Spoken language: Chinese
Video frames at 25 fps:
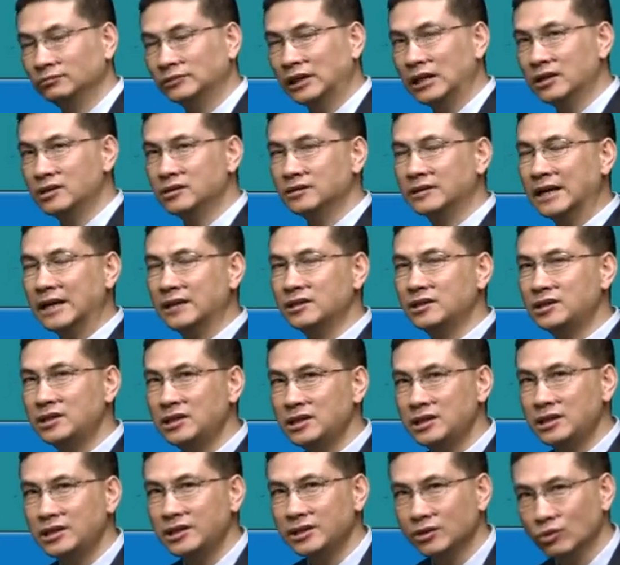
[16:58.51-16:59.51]
但是在
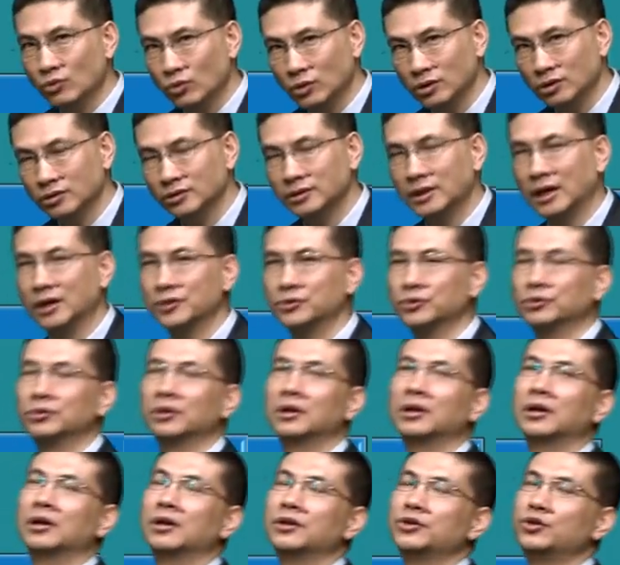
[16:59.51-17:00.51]
记忆的过程当中，
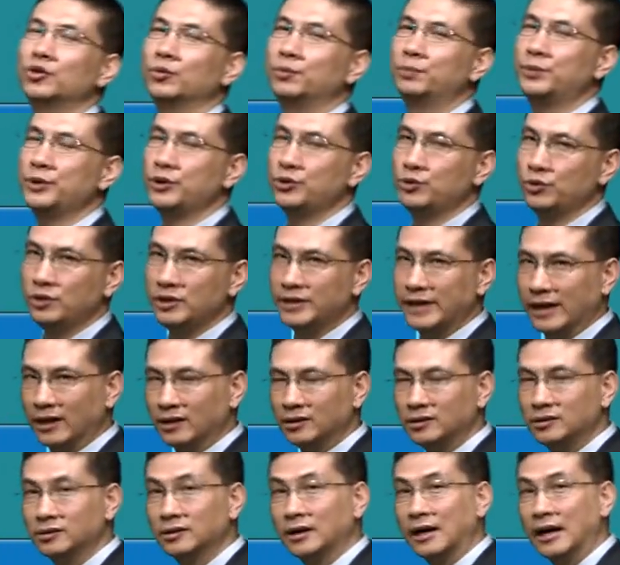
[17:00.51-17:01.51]
就必须
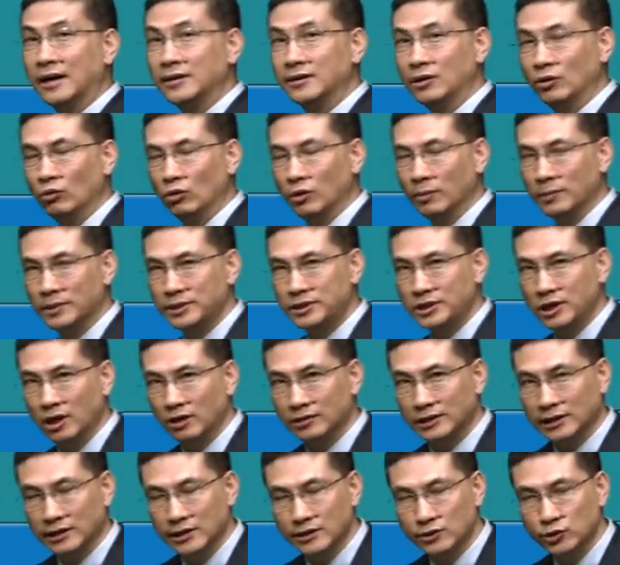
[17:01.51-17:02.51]
严格按照我们
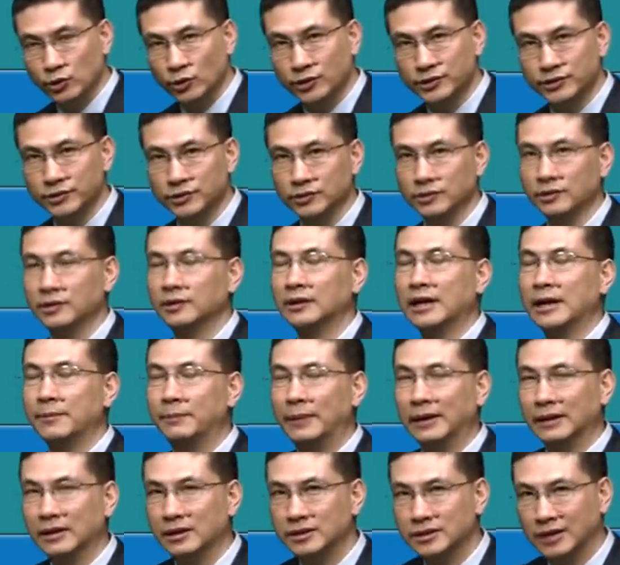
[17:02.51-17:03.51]
教材的措辞来
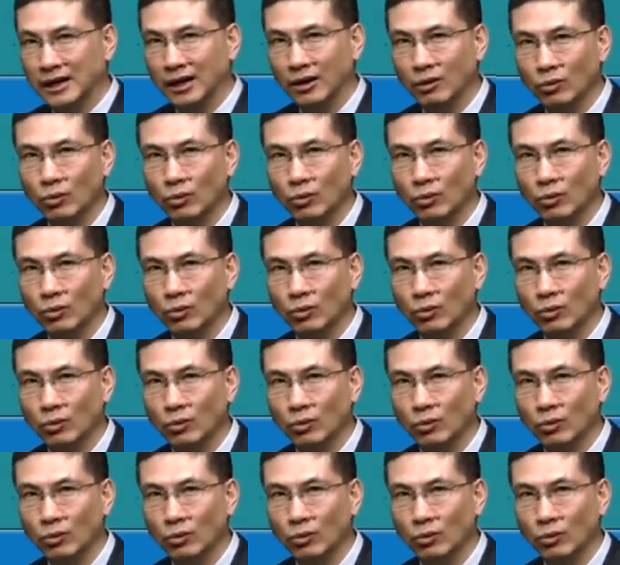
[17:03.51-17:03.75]
把它掌